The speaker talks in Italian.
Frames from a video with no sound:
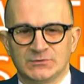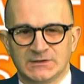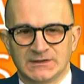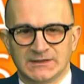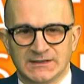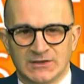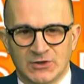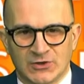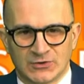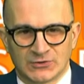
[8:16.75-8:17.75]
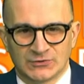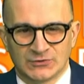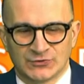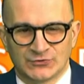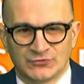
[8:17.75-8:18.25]
un
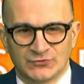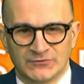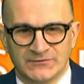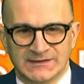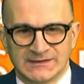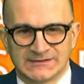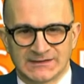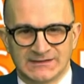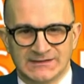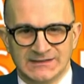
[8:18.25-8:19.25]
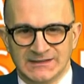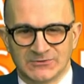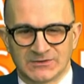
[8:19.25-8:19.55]
ricordo su Vita Trentina,